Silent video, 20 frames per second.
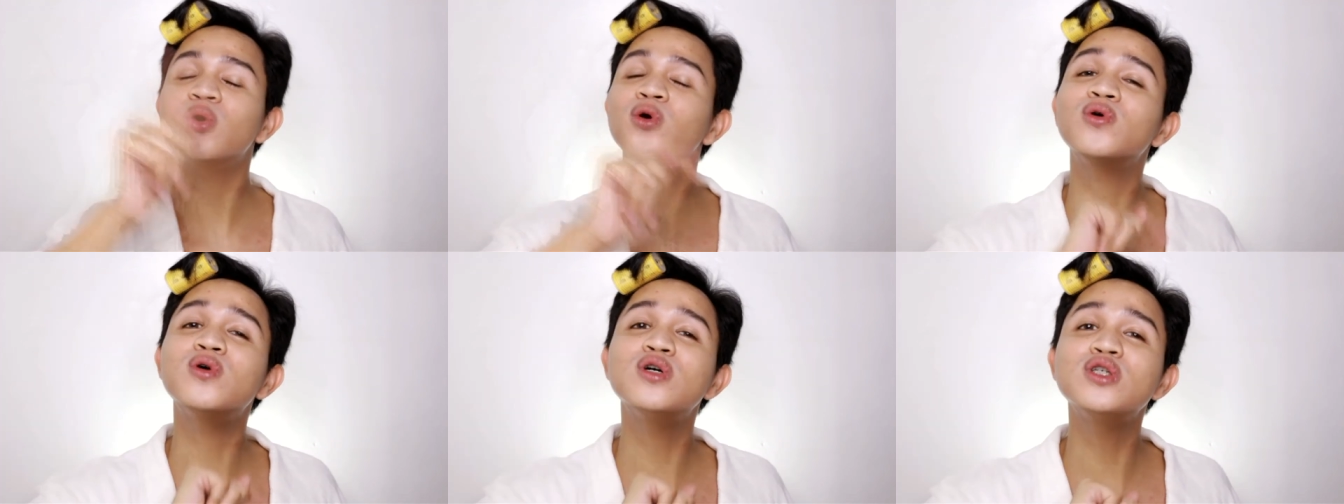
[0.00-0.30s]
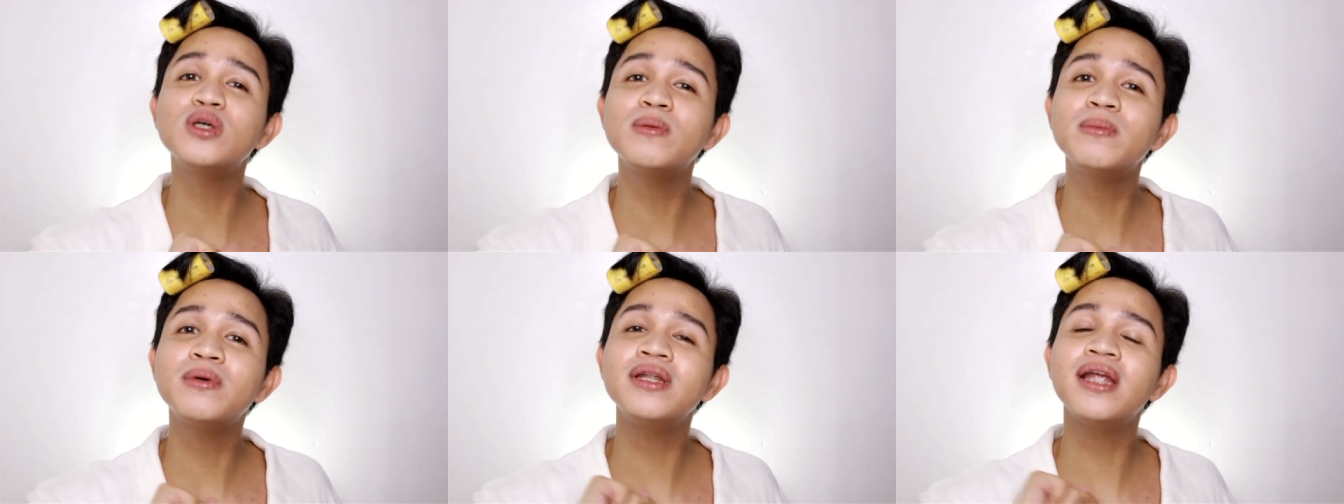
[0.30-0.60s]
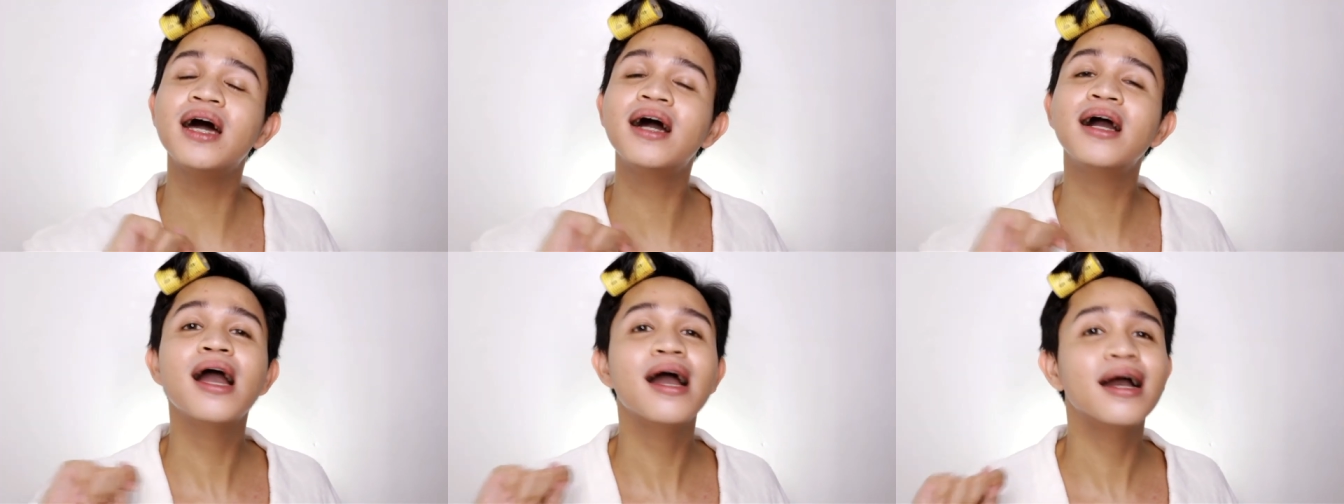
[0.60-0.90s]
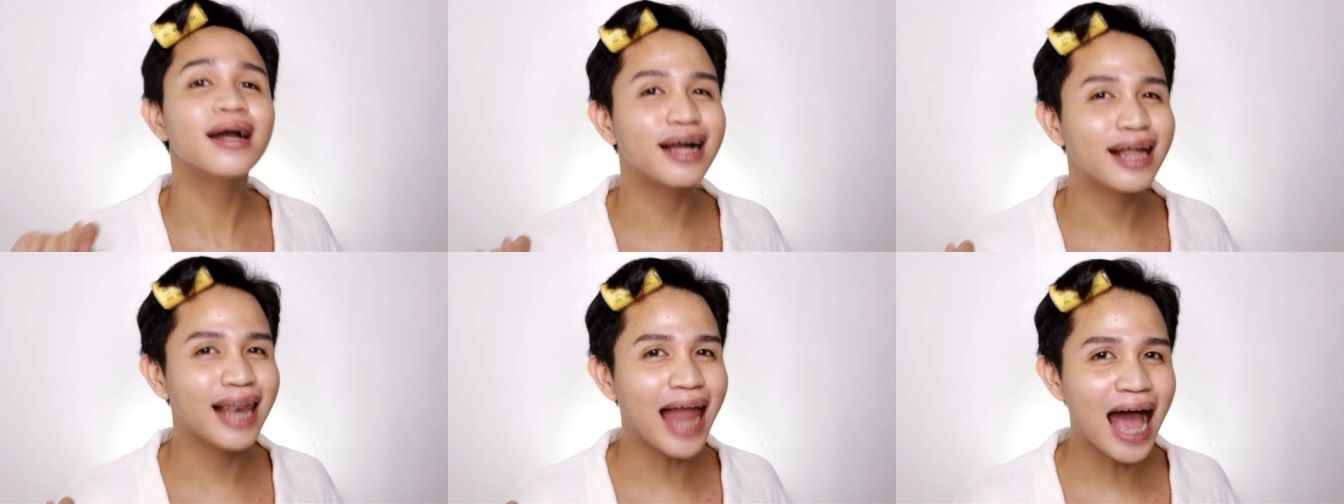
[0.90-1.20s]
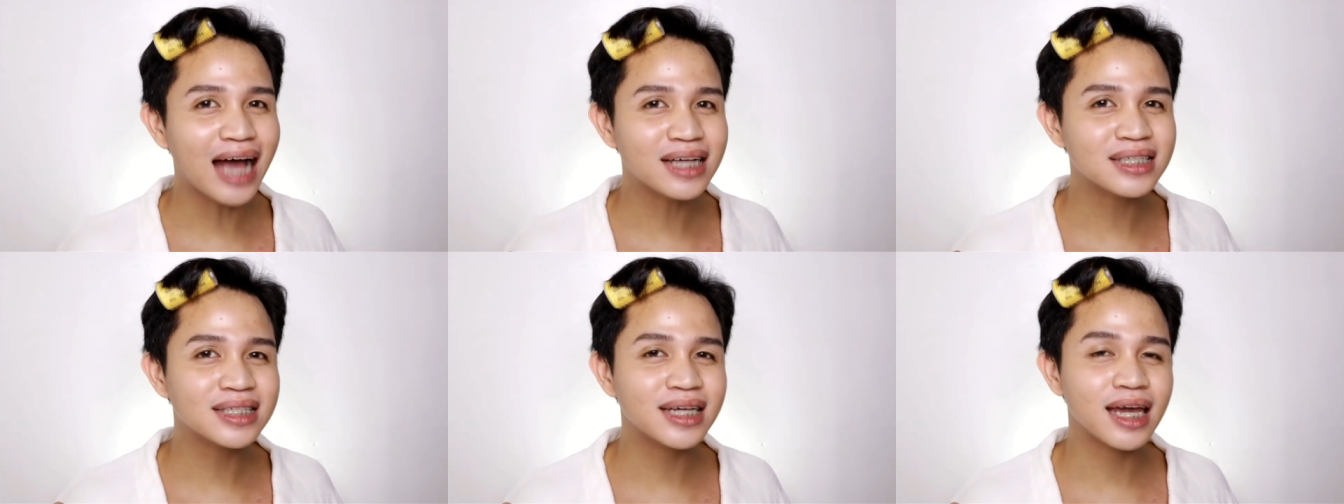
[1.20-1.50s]
so kung gusto mo ng
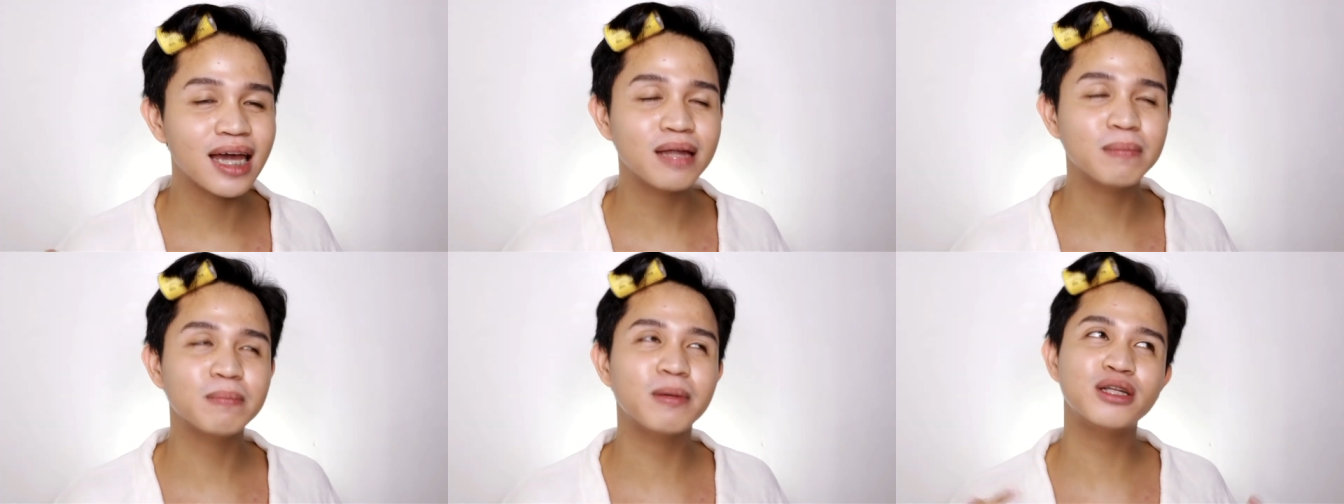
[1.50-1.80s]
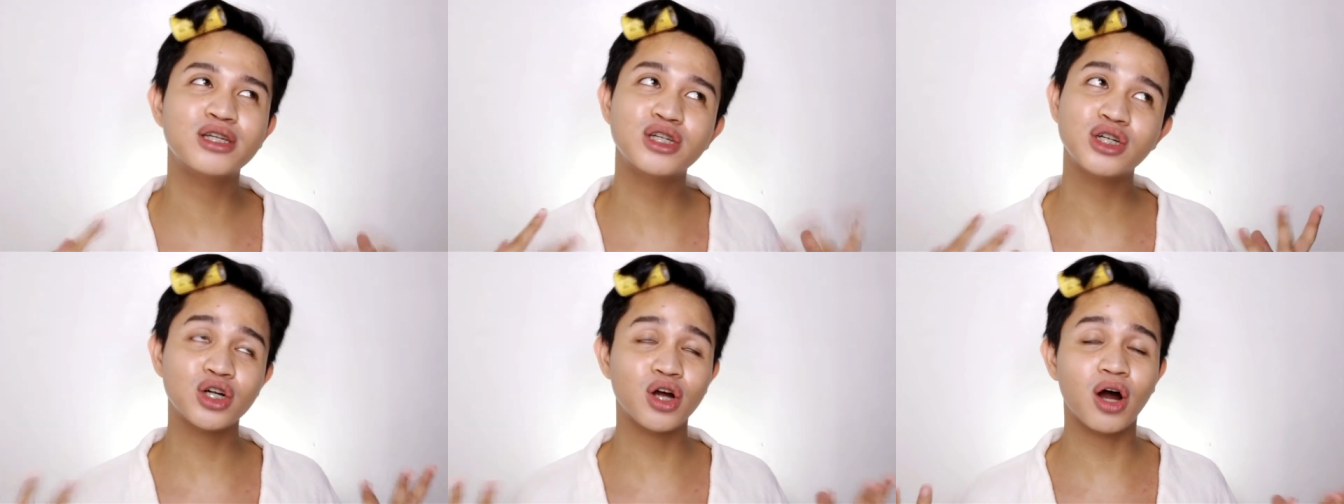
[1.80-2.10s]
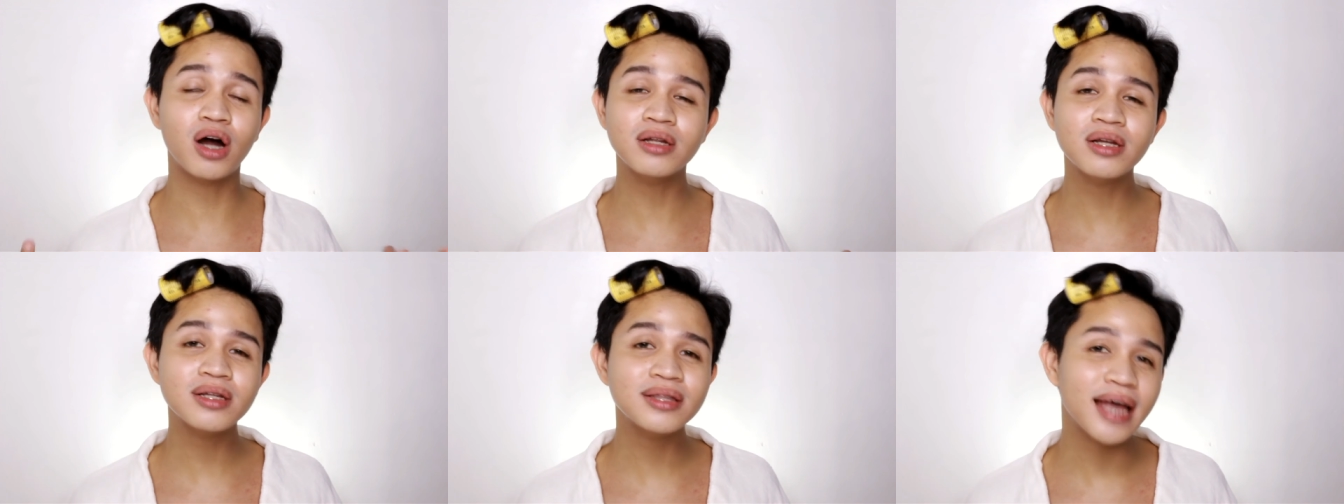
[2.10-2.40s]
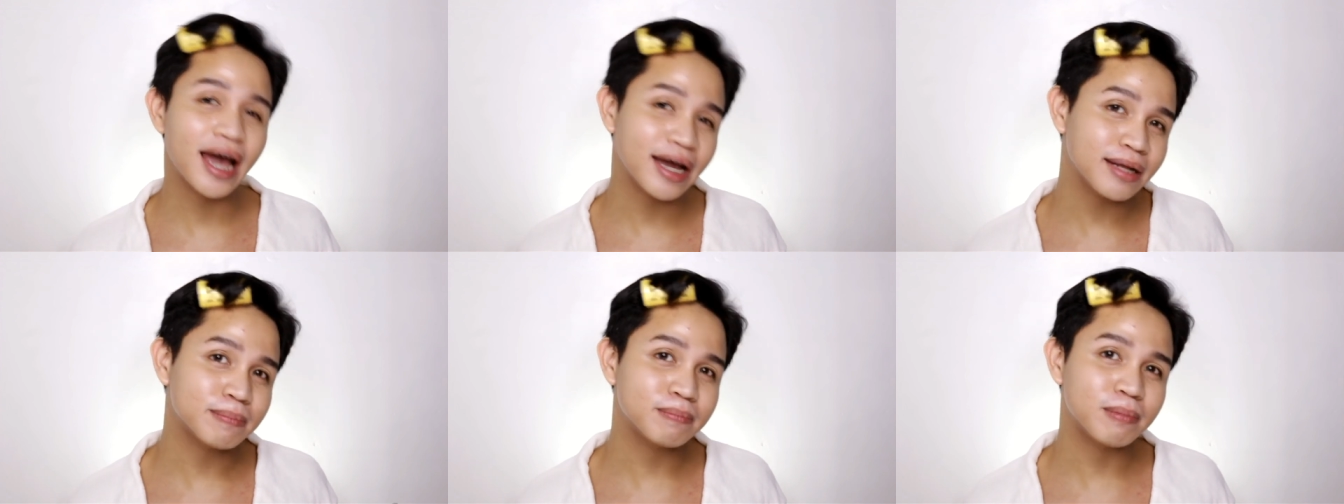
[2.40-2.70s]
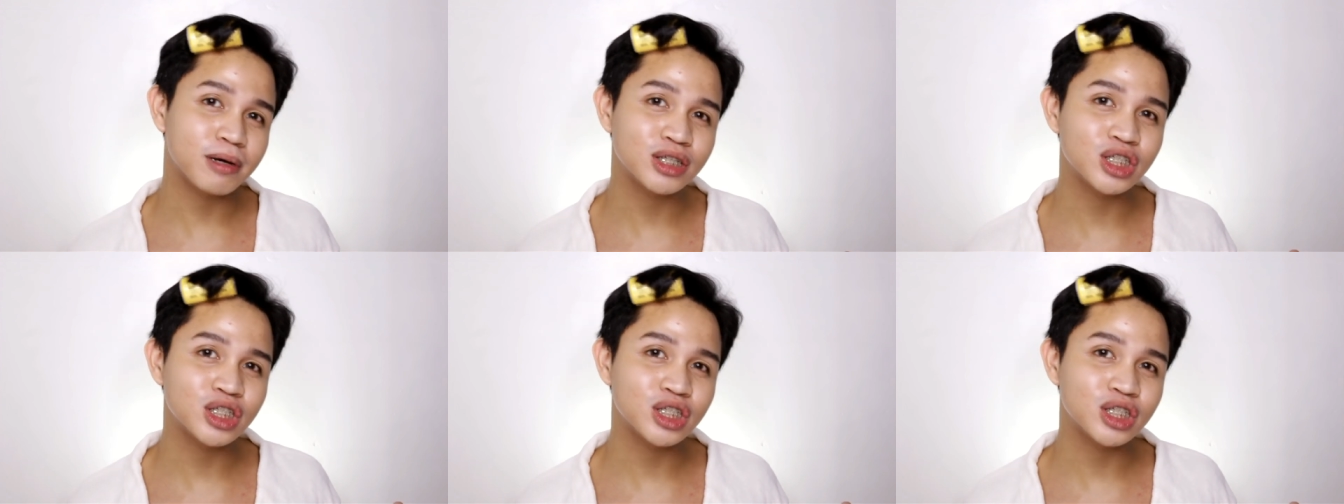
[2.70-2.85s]
glass skin but you're on a tight